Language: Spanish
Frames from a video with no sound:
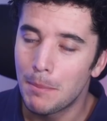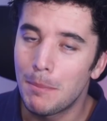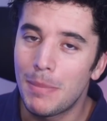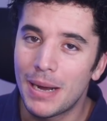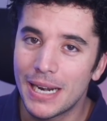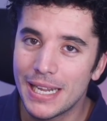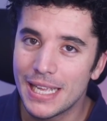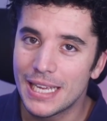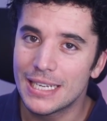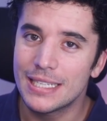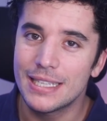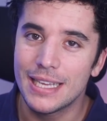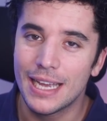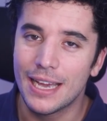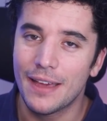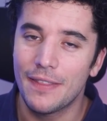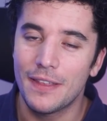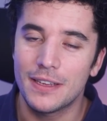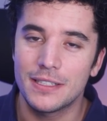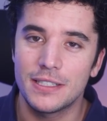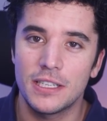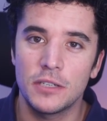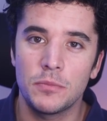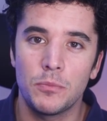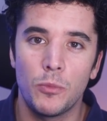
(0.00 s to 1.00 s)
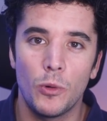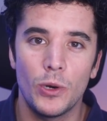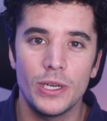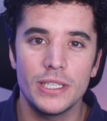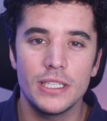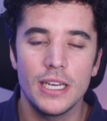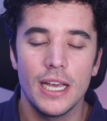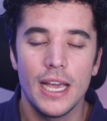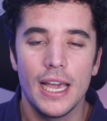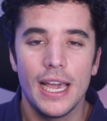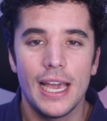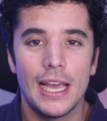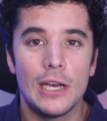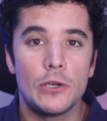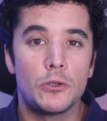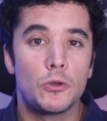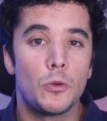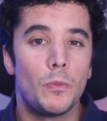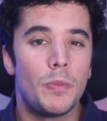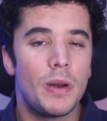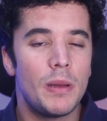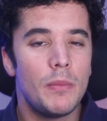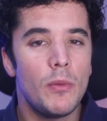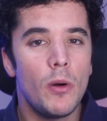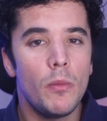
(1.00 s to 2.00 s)
Varias décadas después, el
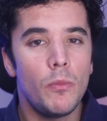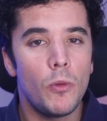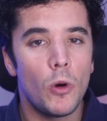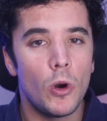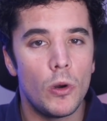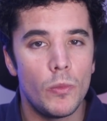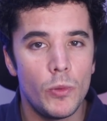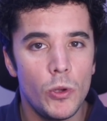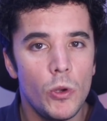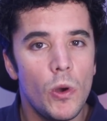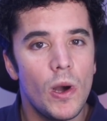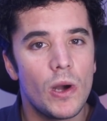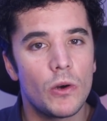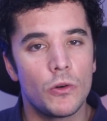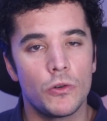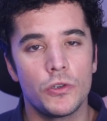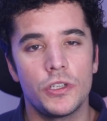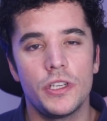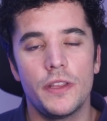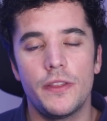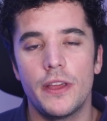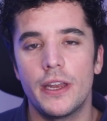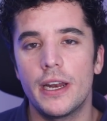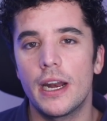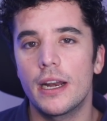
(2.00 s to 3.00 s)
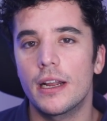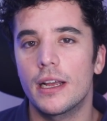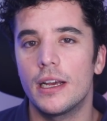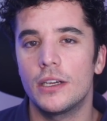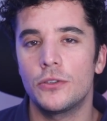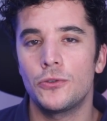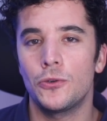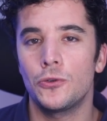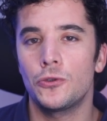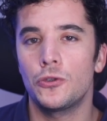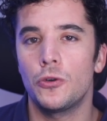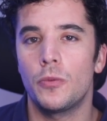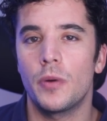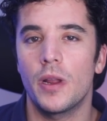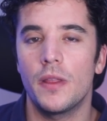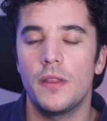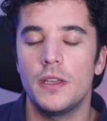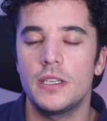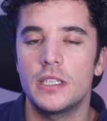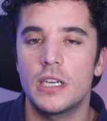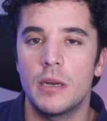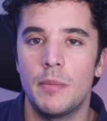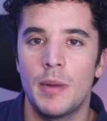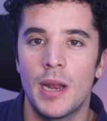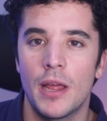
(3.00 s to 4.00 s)
Supremo volvió a considerar casos sobre
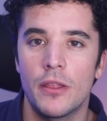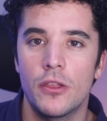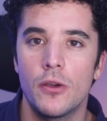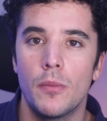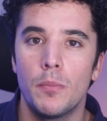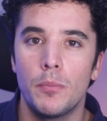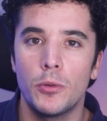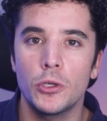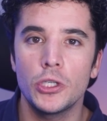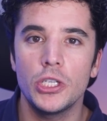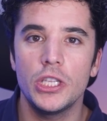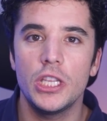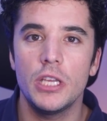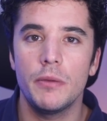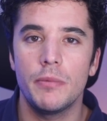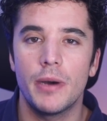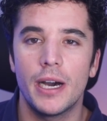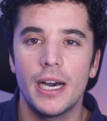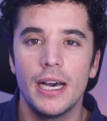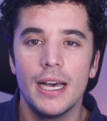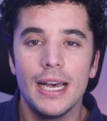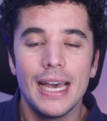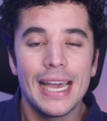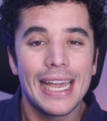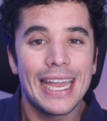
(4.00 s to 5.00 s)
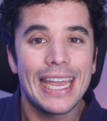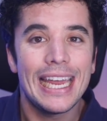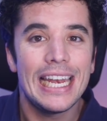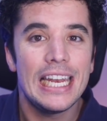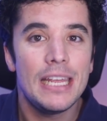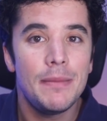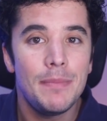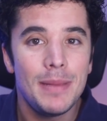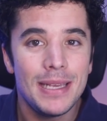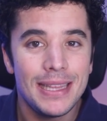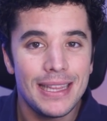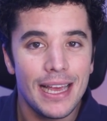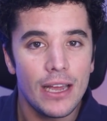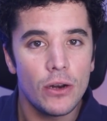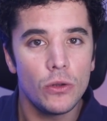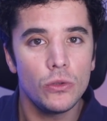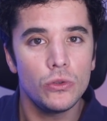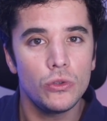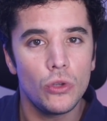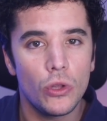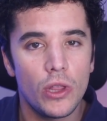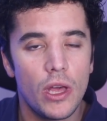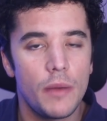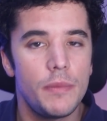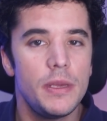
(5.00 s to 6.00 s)
discriminación positiva que limitaron
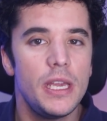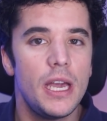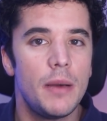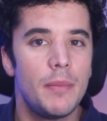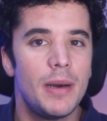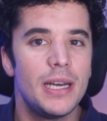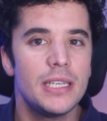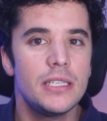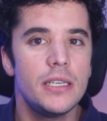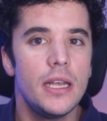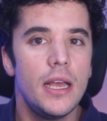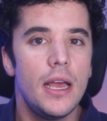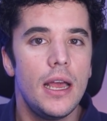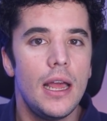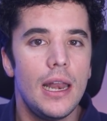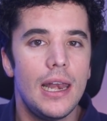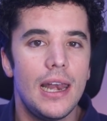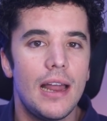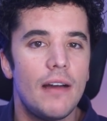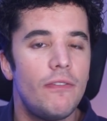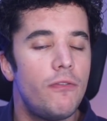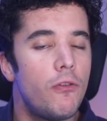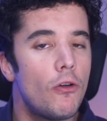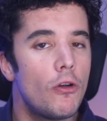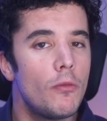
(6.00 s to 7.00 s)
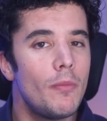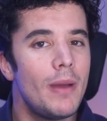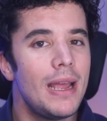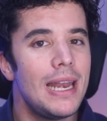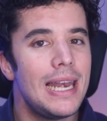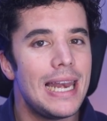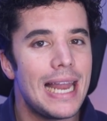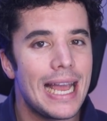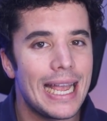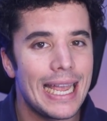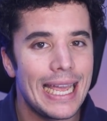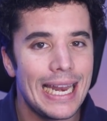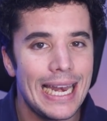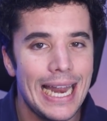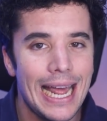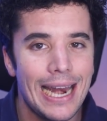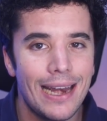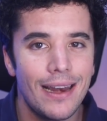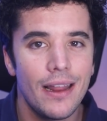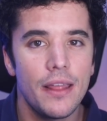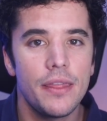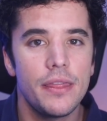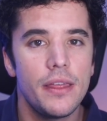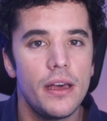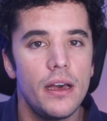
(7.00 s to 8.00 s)
todavía más la forma en la que la
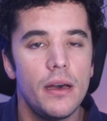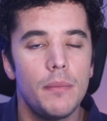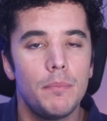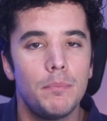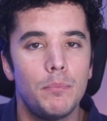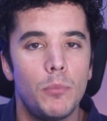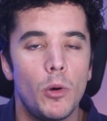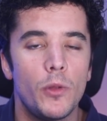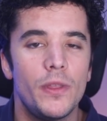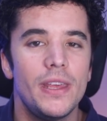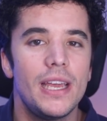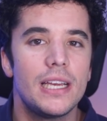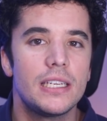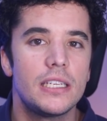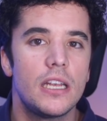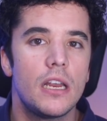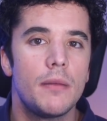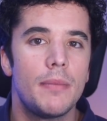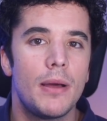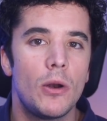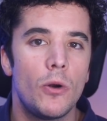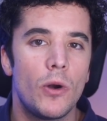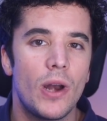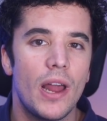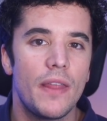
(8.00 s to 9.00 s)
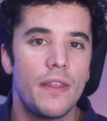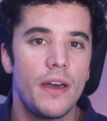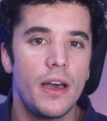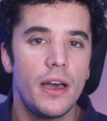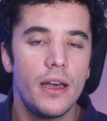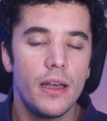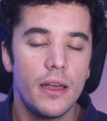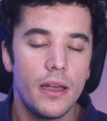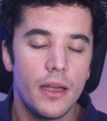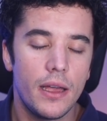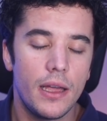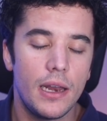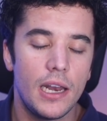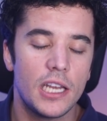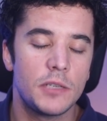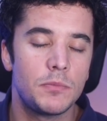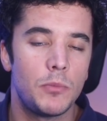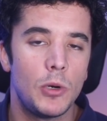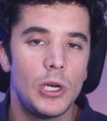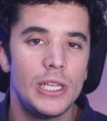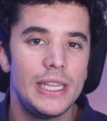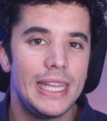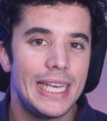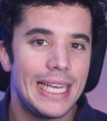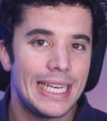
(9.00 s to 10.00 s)
raza podía ser valorada en las
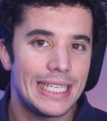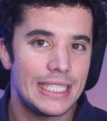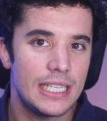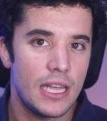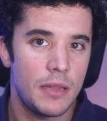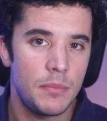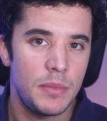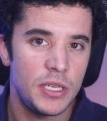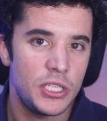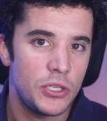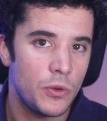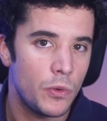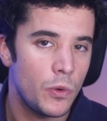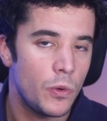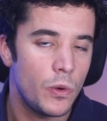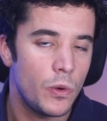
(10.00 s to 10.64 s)
políticas de admisión